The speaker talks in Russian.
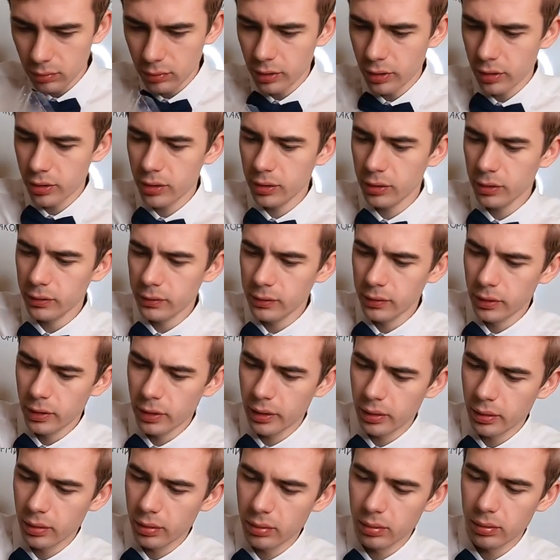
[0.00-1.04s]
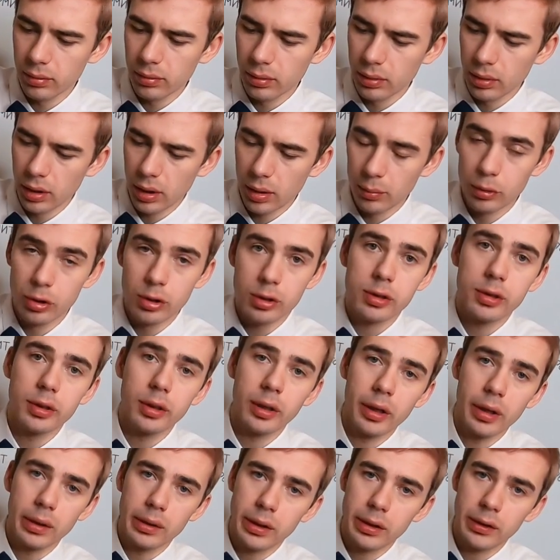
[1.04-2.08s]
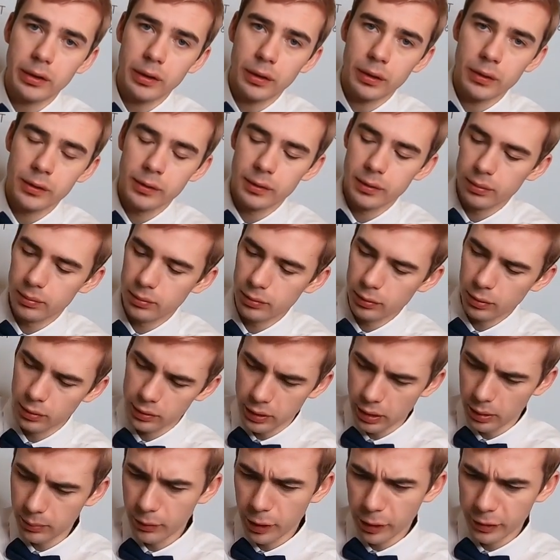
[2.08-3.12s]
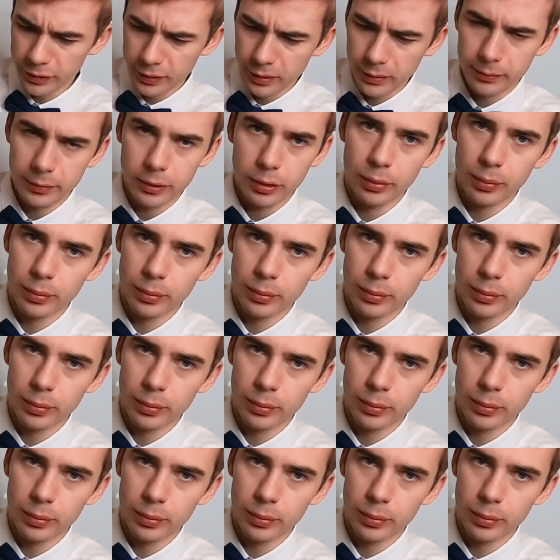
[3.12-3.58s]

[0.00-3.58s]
Даже не знаю. А может и холодец, только мяса в